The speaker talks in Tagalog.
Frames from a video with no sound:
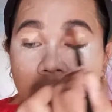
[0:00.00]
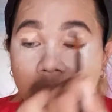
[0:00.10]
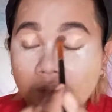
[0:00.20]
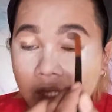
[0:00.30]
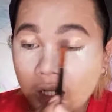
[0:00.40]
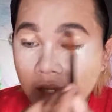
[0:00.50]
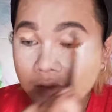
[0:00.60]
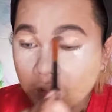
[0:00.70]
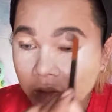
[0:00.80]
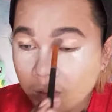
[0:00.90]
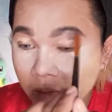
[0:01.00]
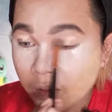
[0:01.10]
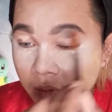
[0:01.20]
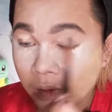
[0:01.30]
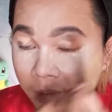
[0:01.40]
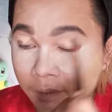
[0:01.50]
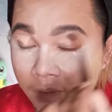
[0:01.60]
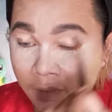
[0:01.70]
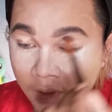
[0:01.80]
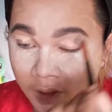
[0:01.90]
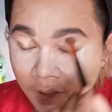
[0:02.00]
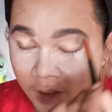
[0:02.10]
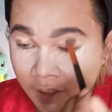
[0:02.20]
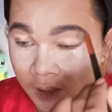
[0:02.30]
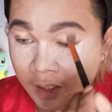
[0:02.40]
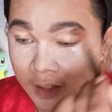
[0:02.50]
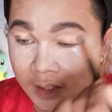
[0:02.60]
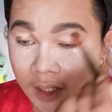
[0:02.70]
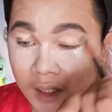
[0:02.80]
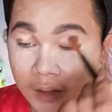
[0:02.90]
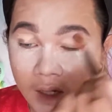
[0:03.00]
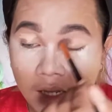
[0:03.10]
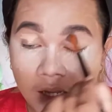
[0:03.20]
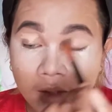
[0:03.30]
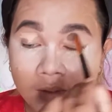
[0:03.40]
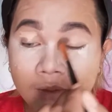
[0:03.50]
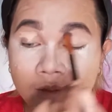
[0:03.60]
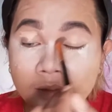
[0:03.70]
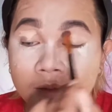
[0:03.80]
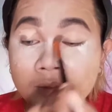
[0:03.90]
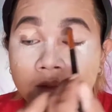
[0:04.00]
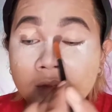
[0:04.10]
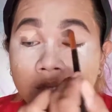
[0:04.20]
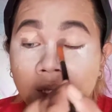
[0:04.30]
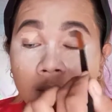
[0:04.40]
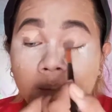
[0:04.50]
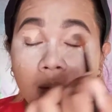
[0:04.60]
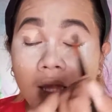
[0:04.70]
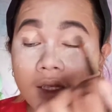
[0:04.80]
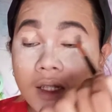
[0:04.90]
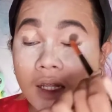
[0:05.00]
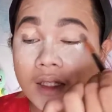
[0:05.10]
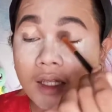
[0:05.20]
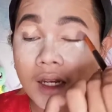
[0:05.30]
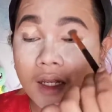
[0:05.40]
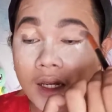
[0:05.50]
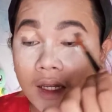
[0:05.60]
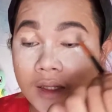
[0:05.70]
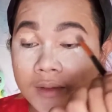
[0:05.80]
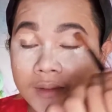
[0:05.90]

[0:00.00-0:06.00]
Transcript: So, what I love to do is ganito lang. Tamang blend lang talaga.